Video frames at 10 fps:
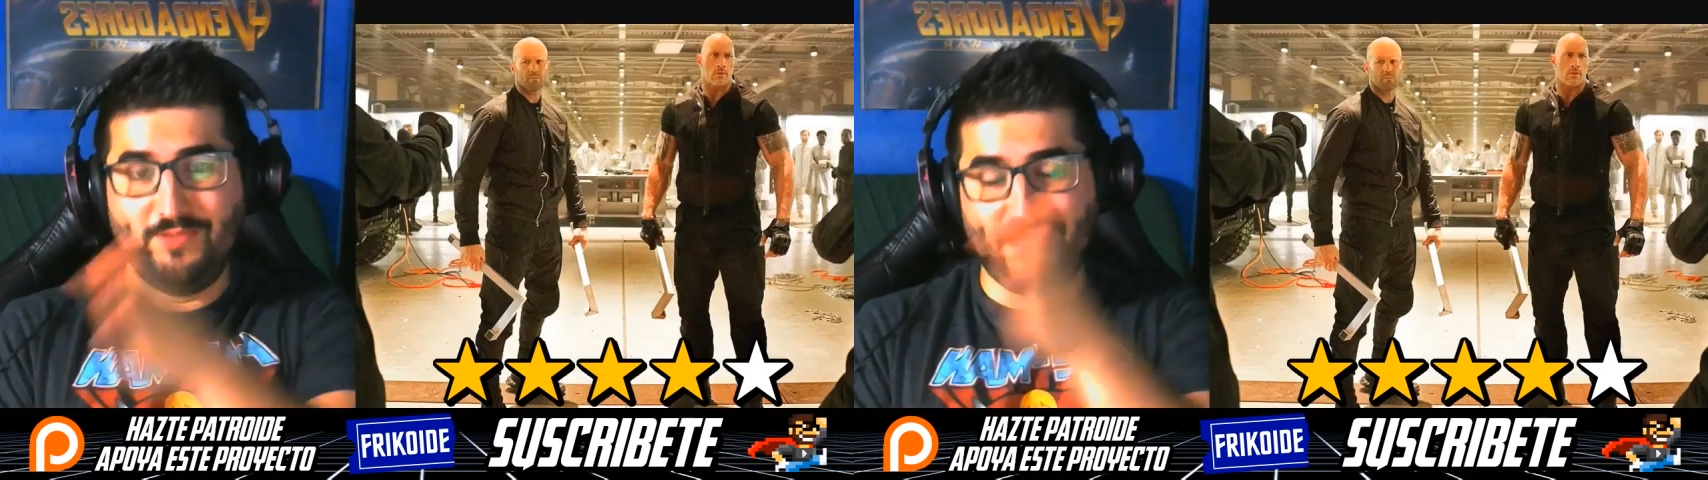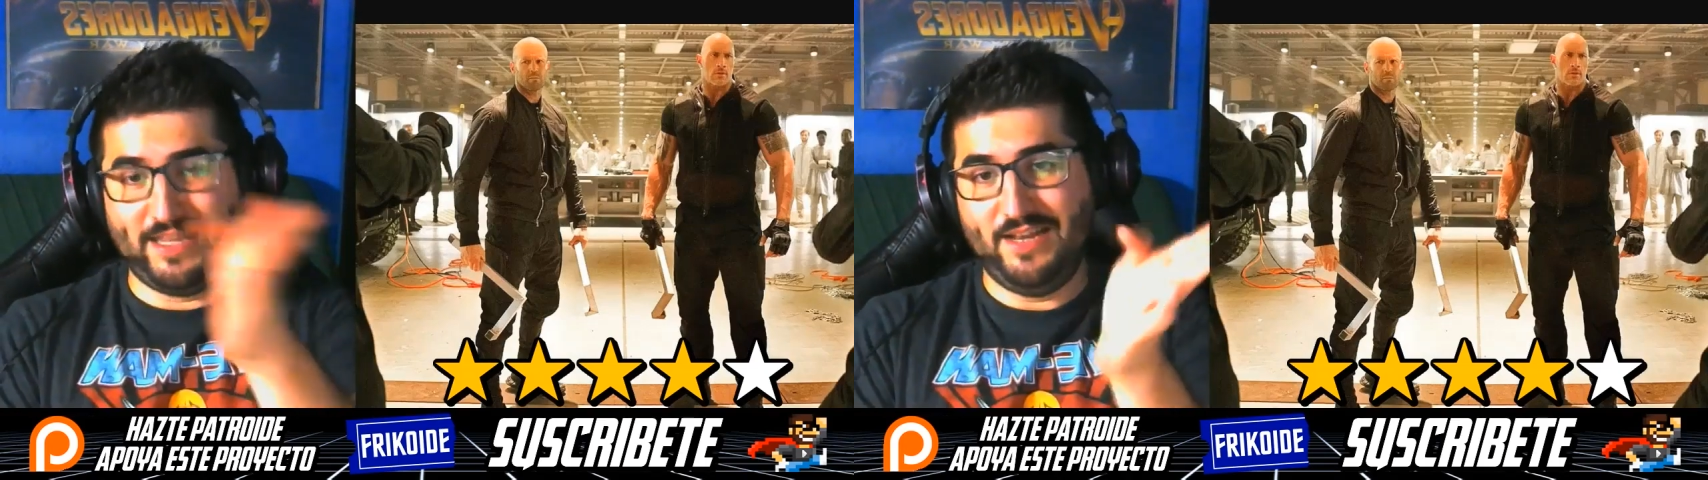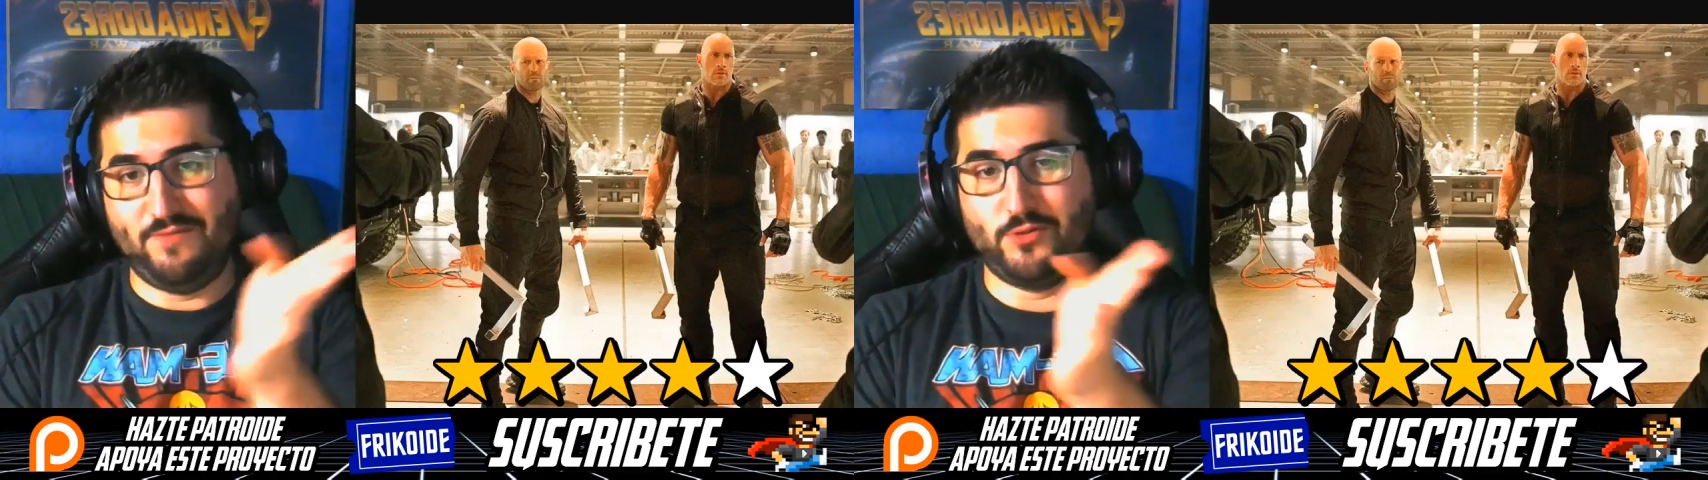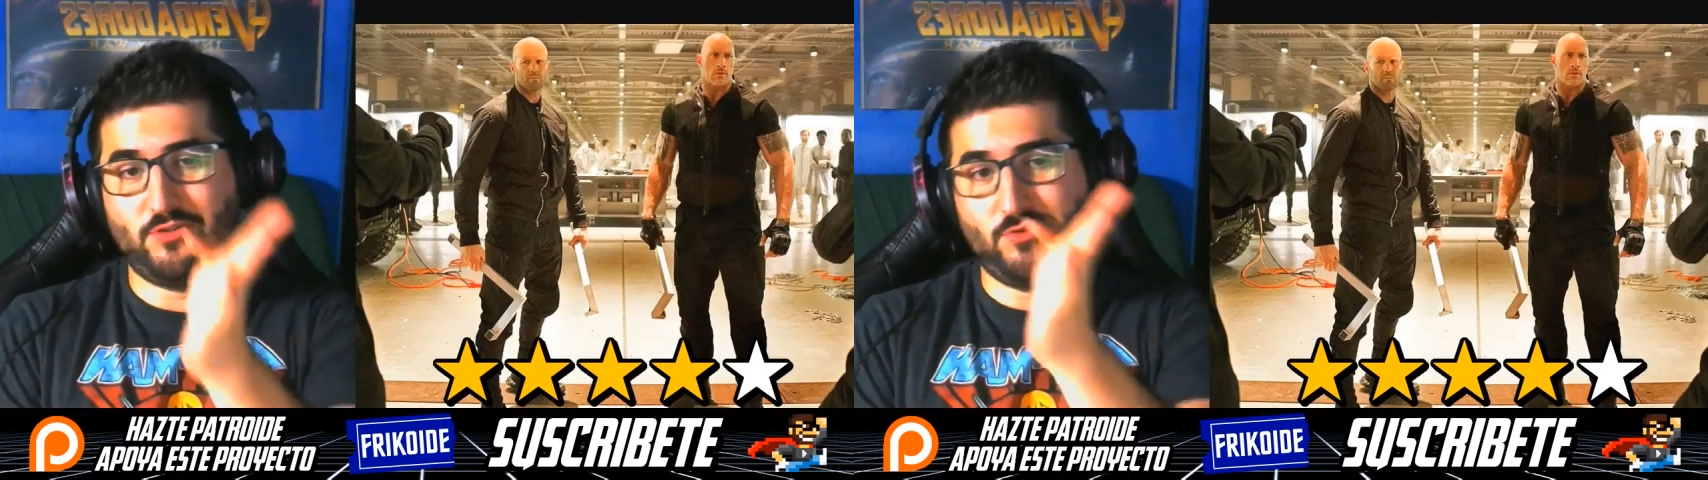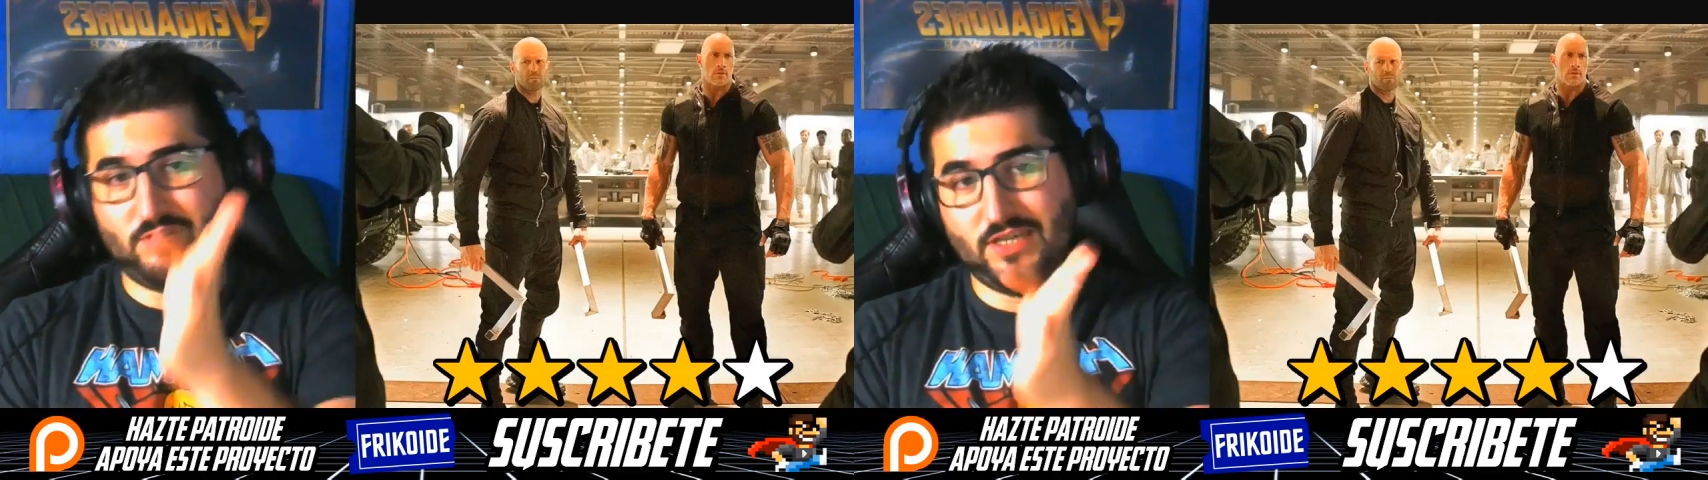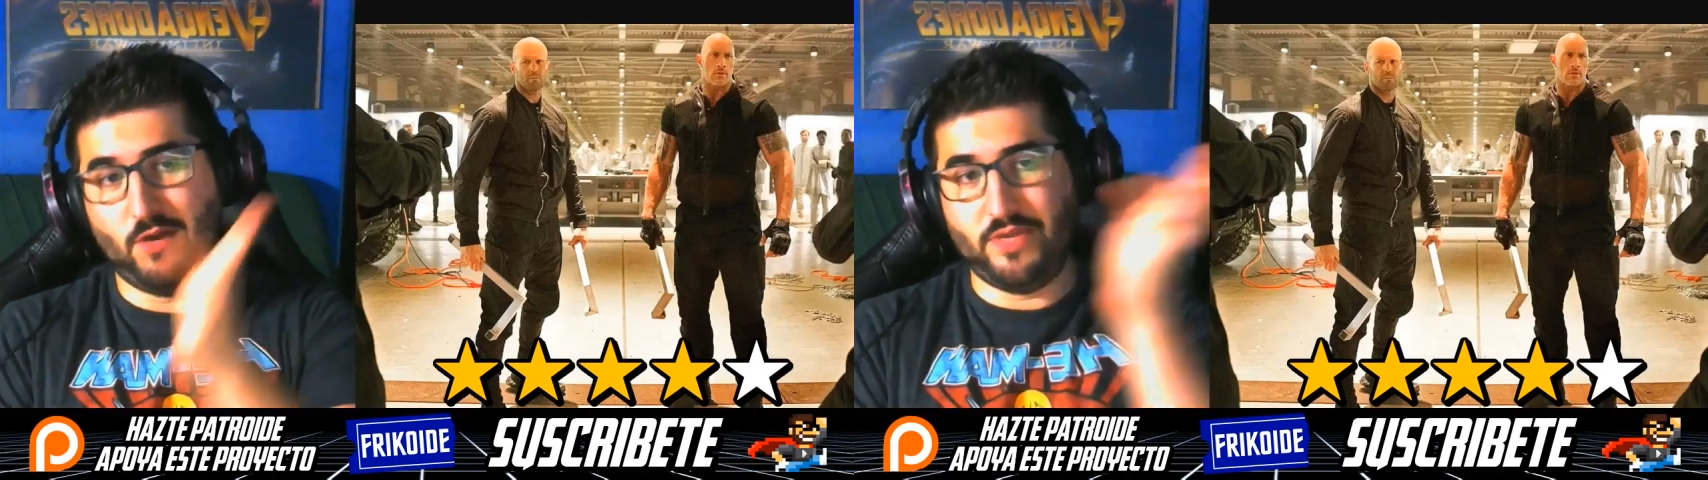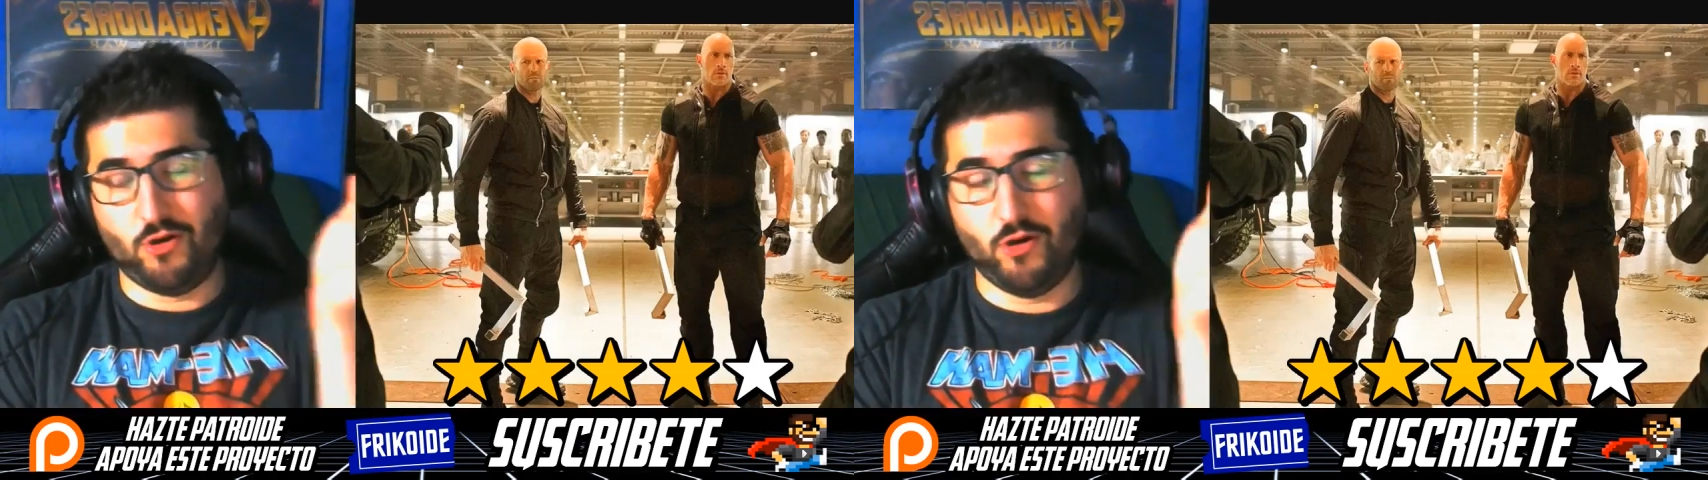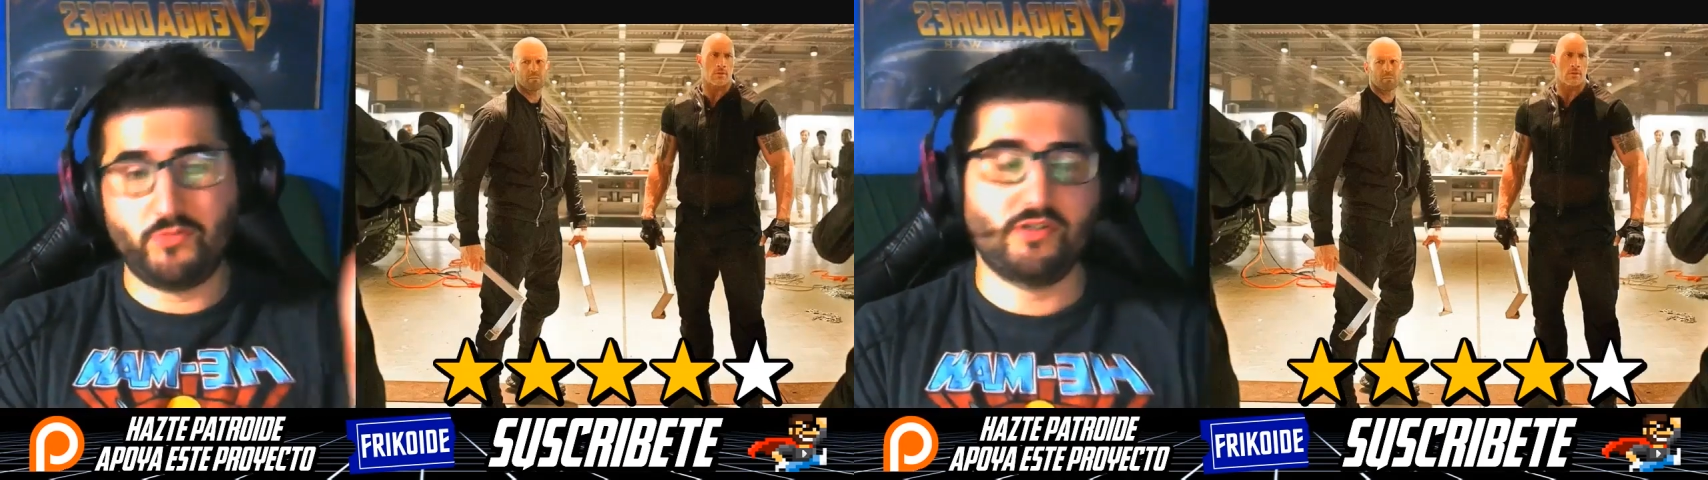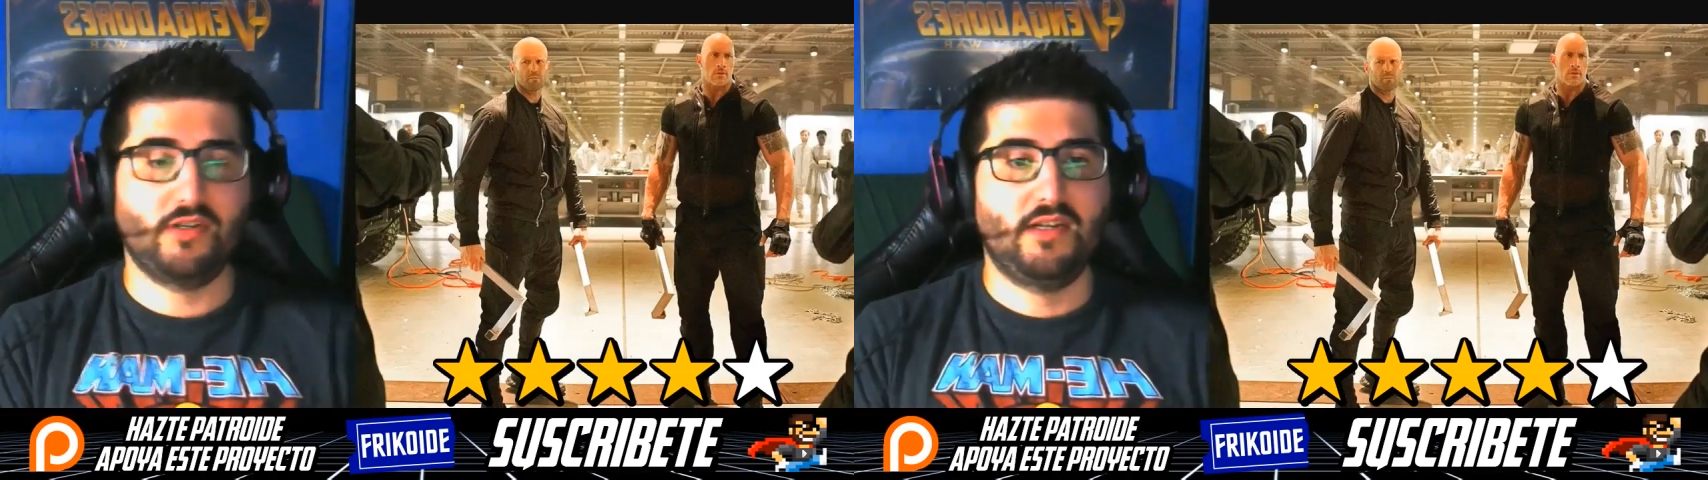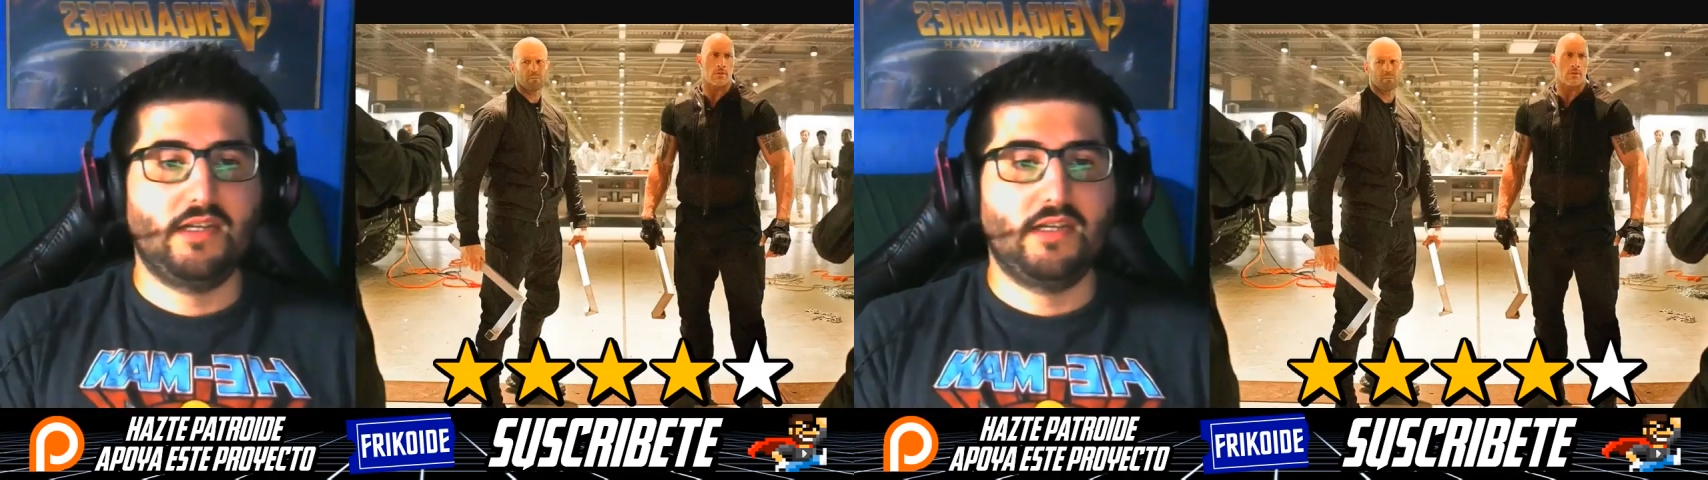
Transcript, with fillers: aquí la foto son Shaw y Hobbs,